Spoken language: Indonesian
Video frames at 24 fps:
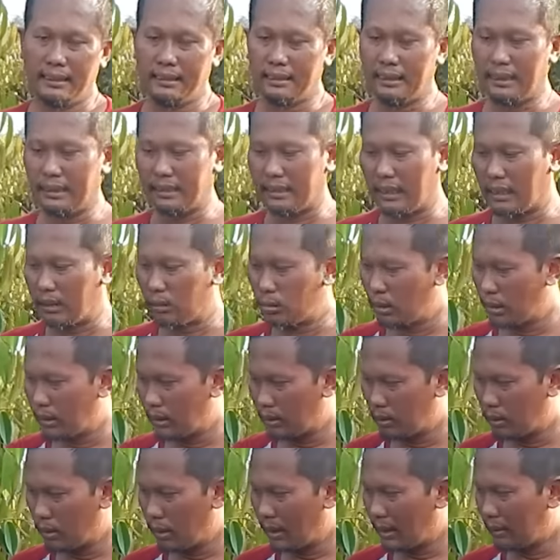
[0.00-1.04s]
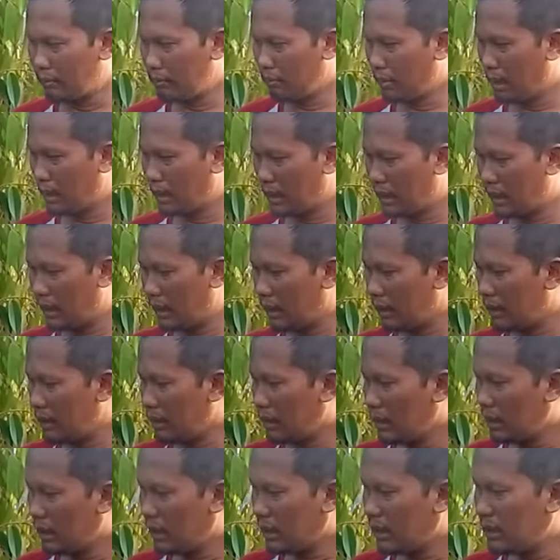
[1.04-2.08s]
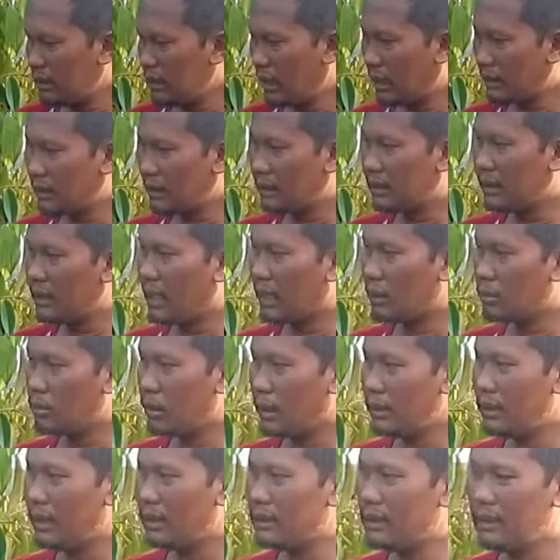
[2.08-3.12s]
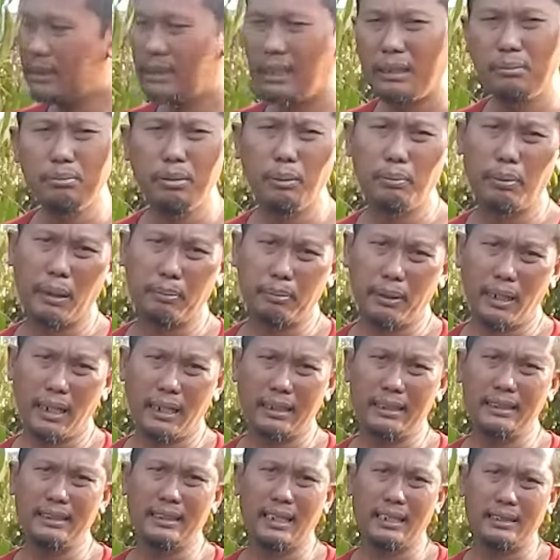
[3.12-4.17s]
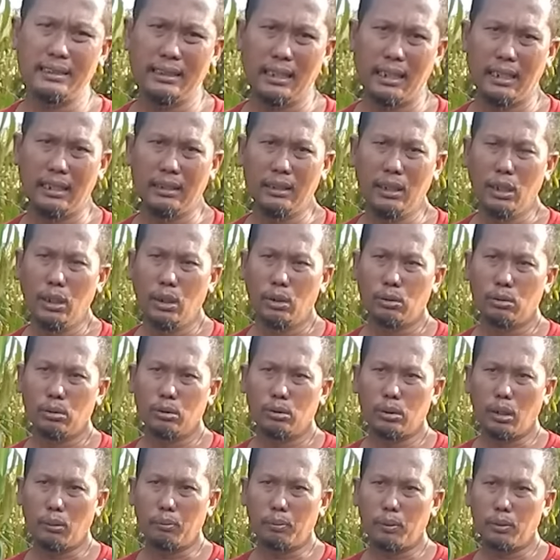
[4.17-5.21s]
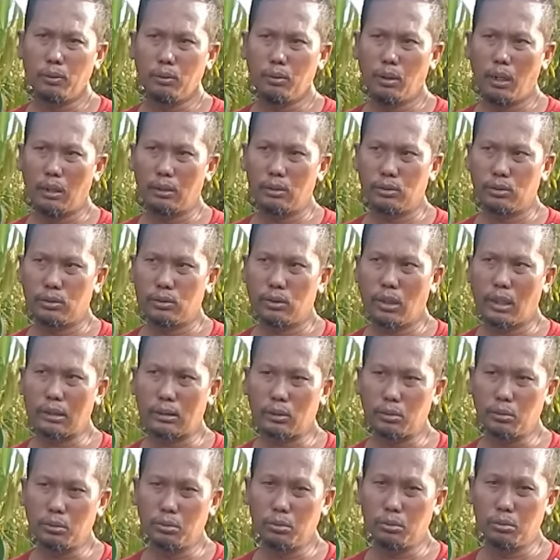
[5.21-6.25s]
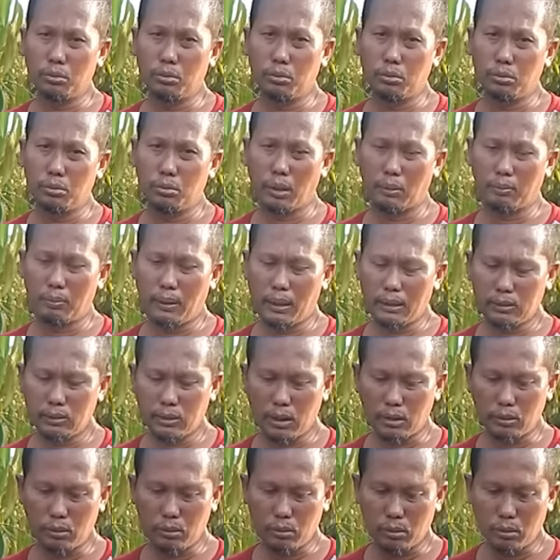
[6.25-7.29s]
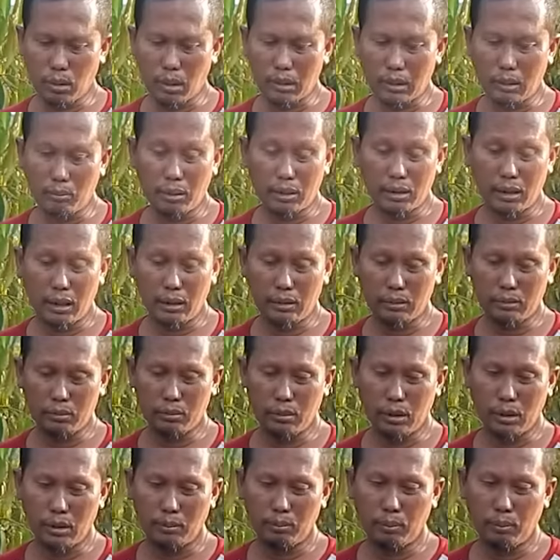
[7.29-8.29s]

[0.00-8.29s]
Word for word: dan kalau pelan maka ini hanya dilakukan hanya dalam beberapa hari saja tidak perlu harus satu apa satu tanaman eh,